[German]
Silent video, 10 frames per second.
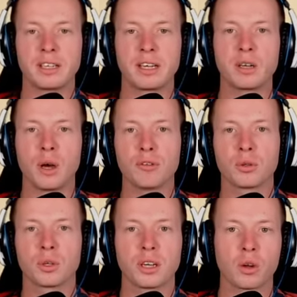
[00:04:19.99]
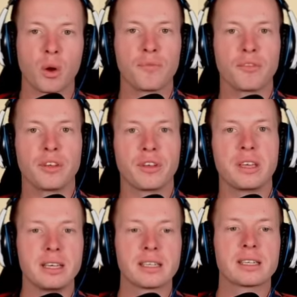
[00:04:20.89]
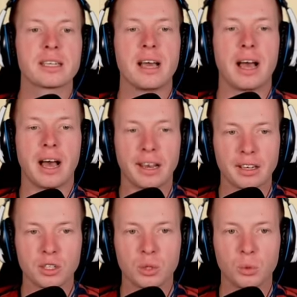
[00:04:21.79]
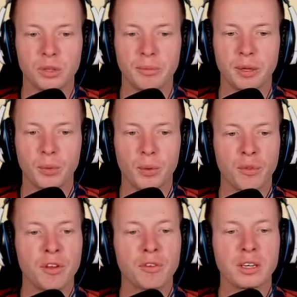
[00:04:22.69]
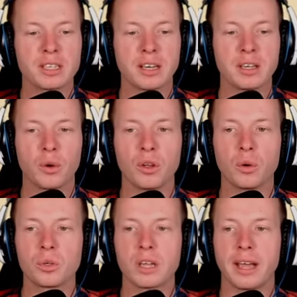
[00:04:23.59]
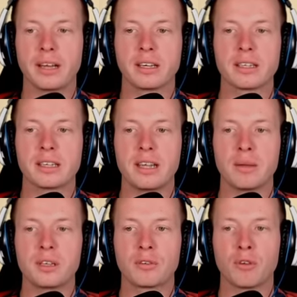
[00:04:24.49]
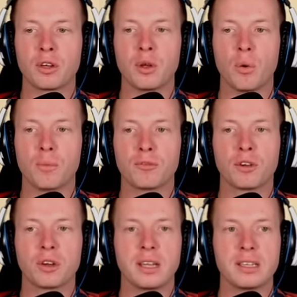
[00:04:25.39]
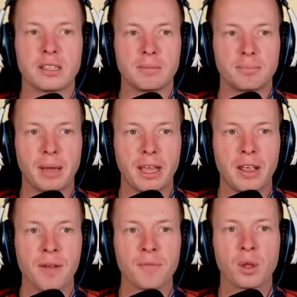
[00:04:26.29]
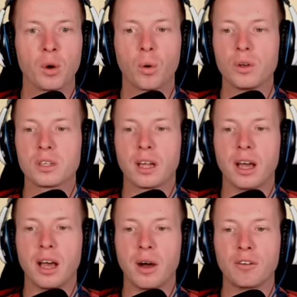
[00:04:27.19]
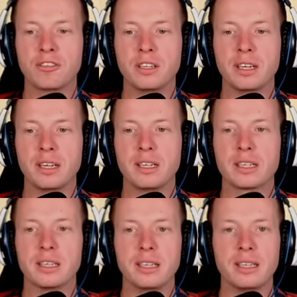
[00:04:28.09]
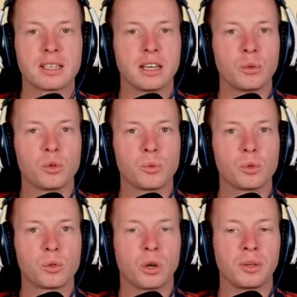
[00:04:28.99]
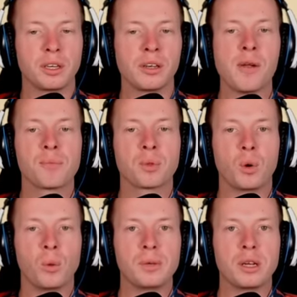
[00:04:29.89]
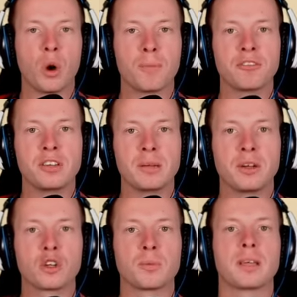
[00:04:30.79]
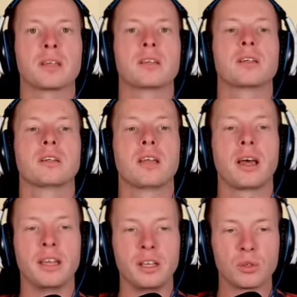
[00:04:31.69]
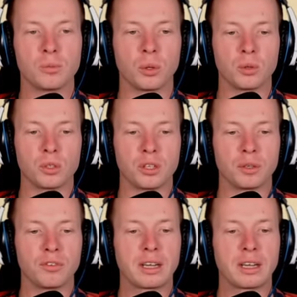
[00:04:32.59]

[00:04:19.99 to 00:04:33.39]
Wenn ihr da drauf drückt, dann kommen wir hier in dieses Handelsroutenmenü. Und wir wollen jetzt eine neue Route einrichten, nämlich von hier oben, von der Insel Bay, runter auf die Insel Isla YouTube Tutorial um den Hopfen dementsprechend dahin zu produzieren.